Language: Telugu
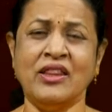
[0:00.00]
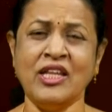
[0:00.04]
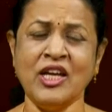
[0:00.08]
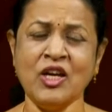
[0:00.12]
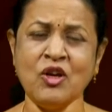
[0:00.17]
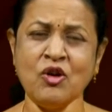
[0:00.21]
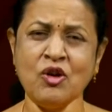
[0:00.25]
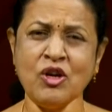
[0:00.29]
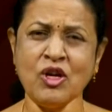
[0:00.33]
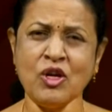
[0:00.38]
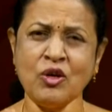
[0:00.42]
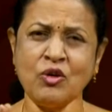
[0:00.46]

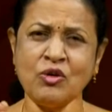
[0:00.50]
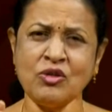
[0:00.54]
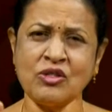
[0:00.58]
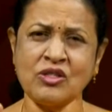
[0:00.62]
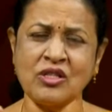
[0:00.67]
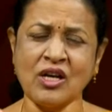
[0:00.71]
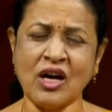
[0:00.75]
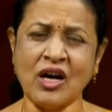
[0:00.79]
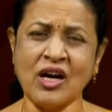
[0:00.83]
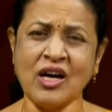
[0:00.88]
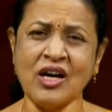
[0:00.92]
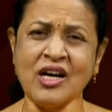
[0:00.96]
నేను నీకు
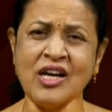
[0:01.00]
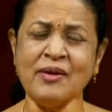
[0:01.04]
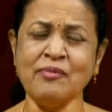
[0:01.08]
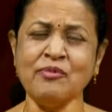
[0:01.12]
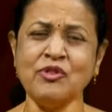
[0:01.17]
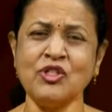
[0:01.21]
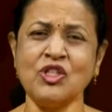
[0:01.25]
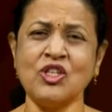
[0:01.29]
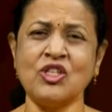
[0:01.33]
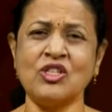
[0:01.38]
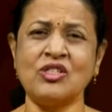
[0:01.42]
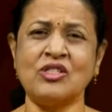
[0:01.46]
సహాయం
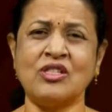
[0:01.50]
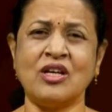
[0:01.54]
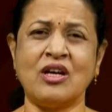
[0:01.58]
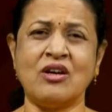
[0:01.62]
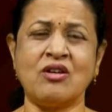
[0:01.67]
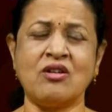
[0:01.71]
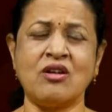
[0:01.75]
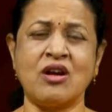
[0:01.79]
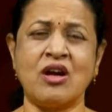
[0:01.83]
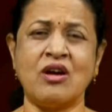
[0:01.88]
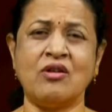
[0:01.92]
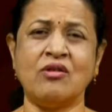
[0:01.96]
చేస్తా
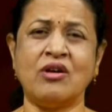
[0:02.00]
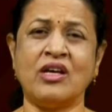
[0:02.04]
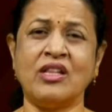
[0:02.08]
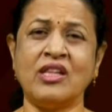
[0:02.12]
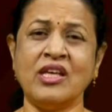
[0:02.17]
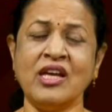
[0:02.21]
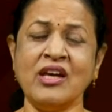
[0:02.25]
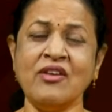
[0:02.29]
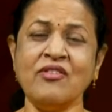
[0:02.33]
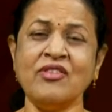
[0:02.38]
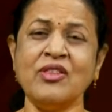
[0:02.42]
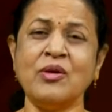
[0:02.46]
అంటున్నాడు
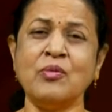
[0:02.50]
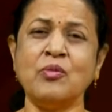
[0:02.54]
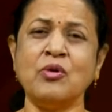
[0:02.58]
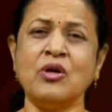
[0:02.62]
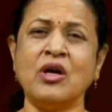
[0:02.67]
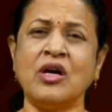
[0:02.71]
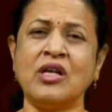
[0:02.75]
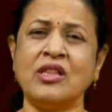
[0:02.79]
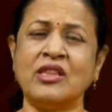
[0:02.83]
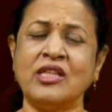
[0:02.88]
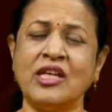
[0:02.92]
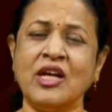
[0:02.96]
అదే
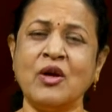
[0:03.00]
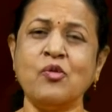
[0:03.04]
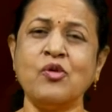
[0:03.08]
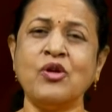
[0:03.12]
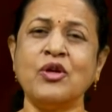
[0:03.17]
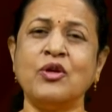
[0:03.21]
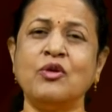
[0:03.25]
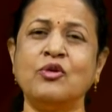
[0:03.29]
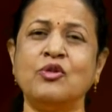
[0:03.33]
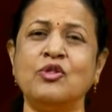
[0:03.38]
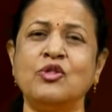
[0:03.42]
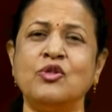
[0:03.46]
విధముగా దేవుడు
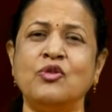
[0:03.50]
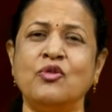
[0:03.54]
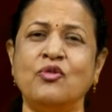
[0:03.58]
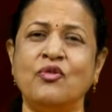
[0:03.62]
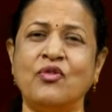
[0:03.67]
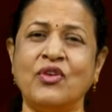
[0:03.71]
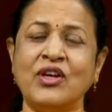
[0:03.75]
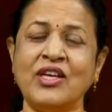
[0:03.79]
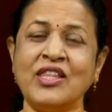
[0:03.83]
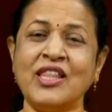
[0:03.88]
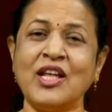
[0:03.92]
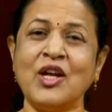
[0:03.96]
ఈరోజు నువ్వు
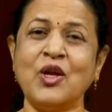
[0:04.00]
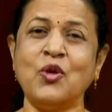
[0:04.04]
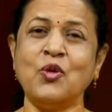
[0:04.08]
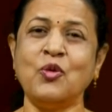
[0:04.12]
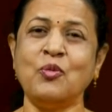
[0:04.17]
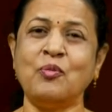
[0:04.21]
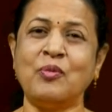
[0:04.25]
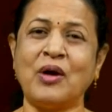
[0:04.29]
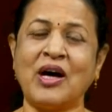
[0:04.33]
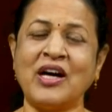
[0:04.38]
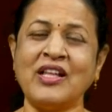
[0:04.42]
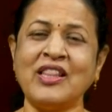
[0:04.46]
వేదనలో
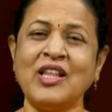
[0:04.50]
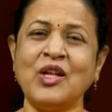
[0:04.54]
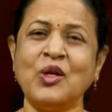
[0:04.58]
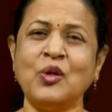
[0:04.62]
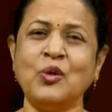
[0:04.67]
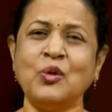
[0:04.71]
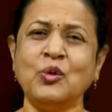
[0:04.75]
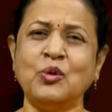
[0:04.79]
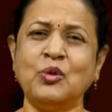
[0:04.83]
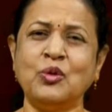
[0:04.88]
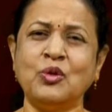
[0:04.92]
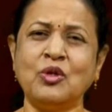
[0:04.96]

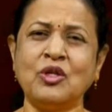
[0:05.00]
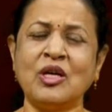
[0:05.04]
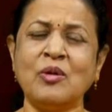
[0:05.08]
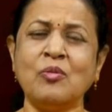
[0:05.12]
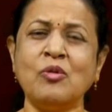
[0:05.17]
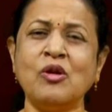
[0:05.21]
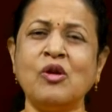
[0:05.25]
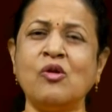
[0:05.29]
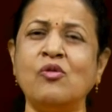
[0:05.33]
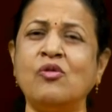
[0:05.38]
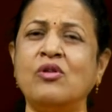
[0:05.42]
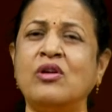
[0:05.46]
బాధలో
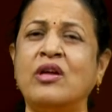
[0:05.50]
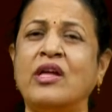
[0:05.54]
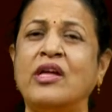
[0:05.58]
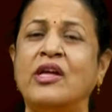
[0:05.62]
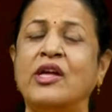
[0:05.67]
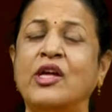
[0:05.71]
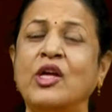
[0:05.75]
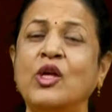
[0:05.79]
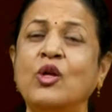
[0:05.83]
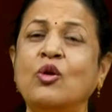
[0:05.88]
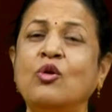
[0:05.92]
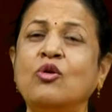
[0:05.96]
దుఃఖంలో ఉంటే
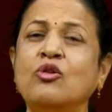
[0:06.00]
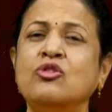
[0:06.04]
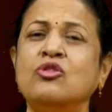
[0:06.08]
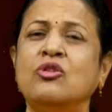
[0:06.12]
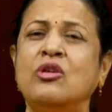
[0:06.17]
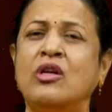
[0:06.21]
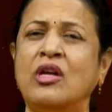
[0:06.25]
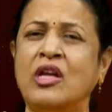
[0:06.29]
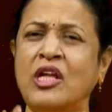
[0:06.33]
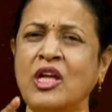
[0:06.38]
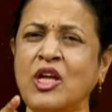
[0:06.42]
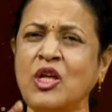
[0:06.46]
ఈరోజు
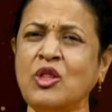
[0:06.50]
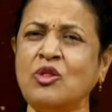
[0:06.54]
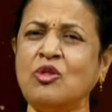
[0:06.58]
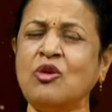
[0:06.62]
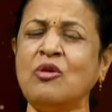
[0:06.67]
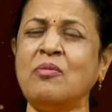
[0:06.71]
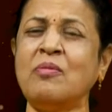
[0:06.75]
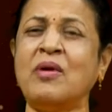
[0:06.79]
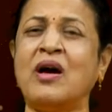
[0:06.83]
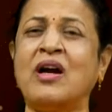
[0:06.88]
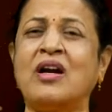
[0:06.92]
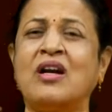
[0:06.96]
నీతో
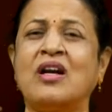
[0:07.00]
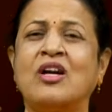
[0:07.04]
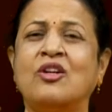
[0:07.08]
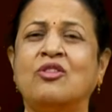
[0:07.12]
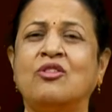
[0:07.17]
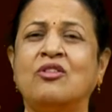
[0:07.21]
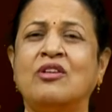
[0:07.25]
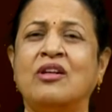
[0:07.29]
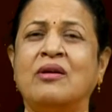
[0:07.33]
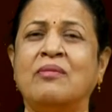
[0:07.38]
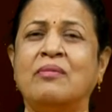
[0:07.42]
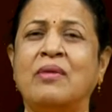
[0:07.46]

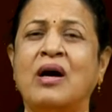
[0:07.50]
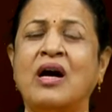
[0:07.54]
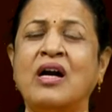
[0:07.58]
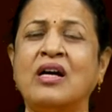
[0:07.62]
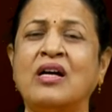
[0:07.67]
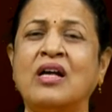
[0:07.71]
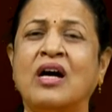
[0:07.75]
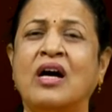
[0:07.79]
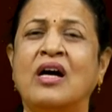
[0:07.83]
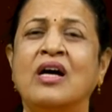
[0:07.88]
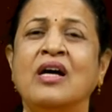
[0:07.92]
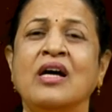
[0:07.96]
మాట్లాడుతున్న మాట
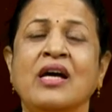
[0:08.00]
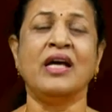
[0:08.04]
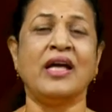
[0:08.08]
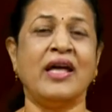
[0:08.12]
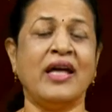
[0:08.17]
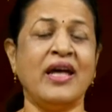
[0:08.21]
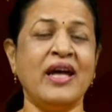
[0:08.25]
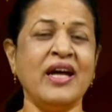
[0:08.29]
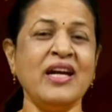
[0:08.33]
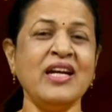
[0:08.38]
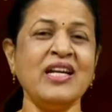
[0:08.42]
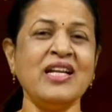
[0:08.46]

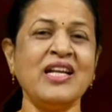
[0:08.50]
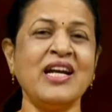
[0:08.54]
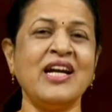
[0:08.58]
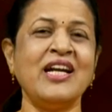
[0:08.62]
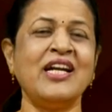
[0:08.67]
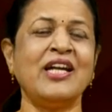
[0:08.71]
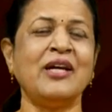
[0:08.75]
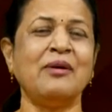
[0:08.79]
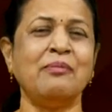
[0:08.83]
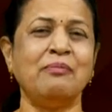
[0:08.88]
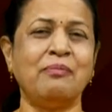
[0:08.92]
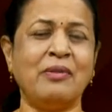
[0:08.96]
ఏంటి
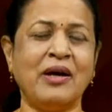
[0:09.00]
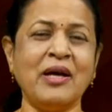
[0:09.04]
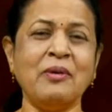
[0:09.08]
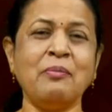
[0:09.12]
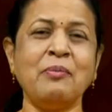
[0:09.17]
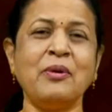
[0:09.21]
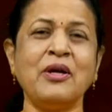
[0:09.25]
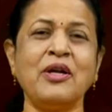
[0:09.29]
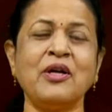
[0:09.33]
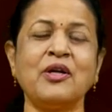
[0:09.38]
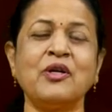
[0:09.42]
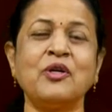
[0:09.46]
అంటే
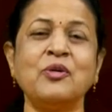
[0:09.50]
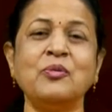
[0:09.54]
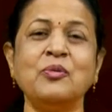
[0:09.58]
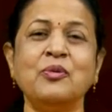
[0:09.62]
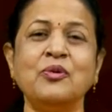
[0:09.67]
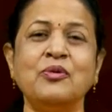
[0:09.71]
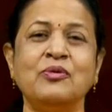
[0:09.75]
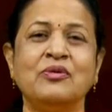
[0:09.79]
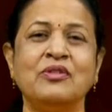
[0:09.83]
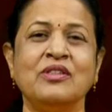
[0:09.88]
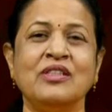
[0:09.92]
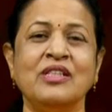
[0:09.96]

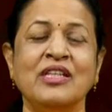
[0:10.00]
భయపడకుము